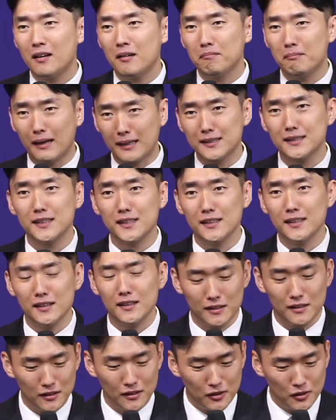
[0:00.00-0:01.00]

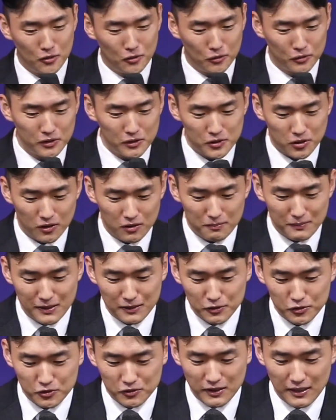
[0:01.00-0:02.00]
마치 오늘
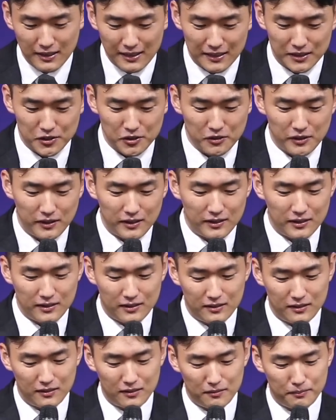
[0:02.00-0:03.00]
절망 중에 갇혀
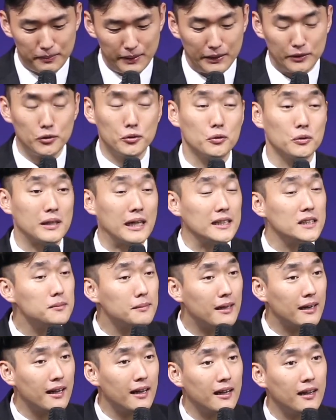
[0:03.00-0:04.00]
있는 베드로 다시
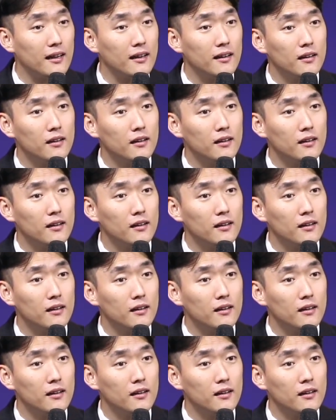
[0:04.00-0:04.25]
말해